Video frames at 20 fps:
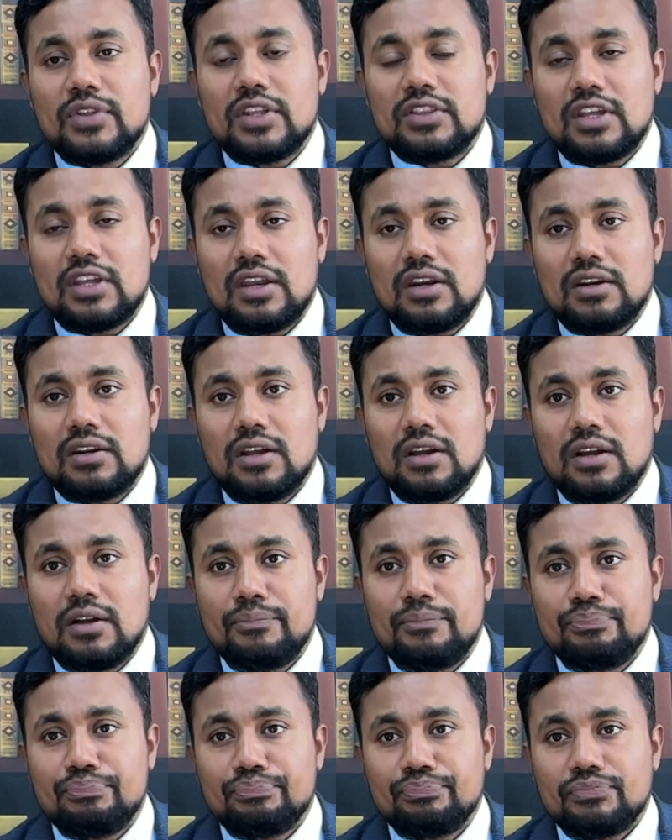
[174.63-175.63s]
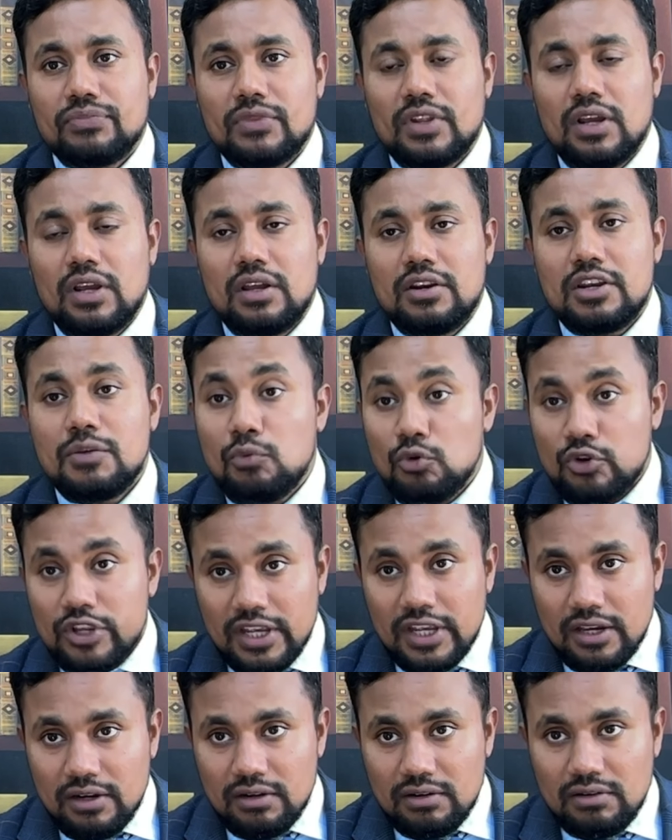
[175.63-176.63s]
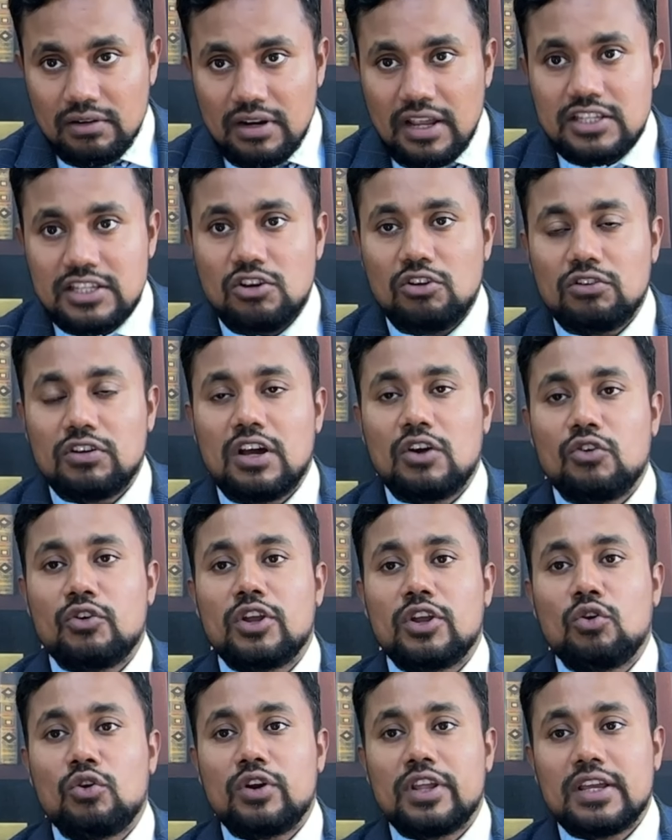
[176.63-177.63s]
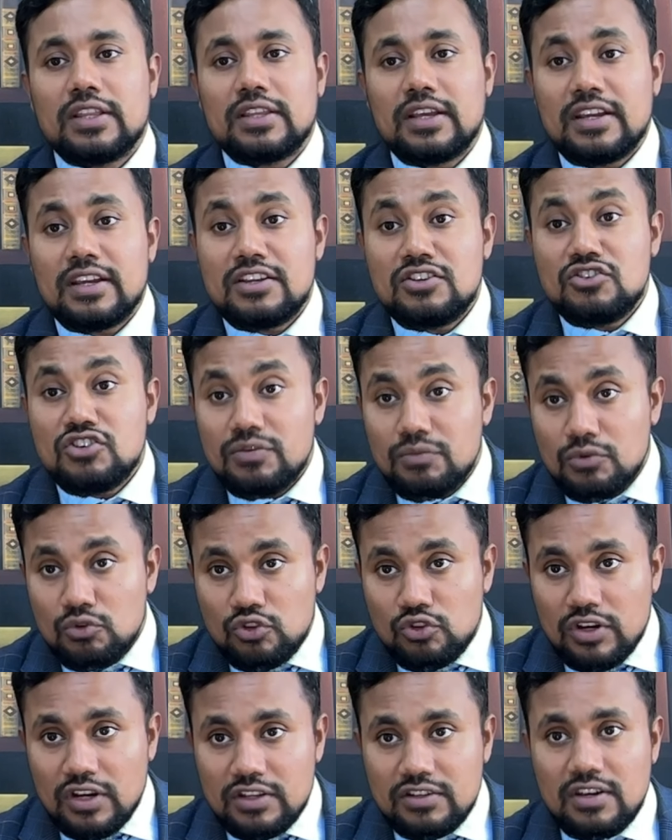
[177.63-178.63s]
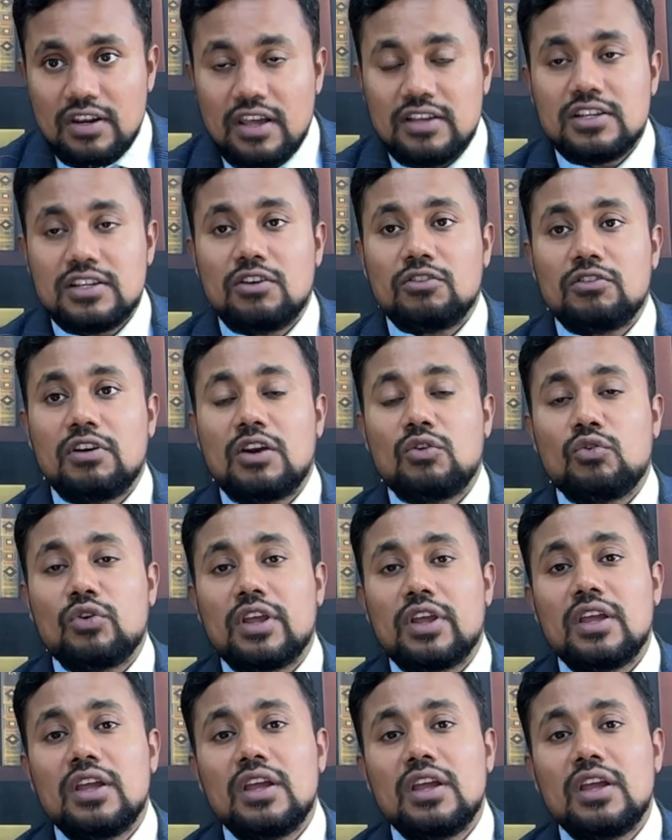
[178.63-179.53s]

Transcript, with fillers: তার রিপোর্টিংয়ের না যাওয়ার কারণে অনেকে তাকে ইন্টারভিউ না যাওয়ার কারণে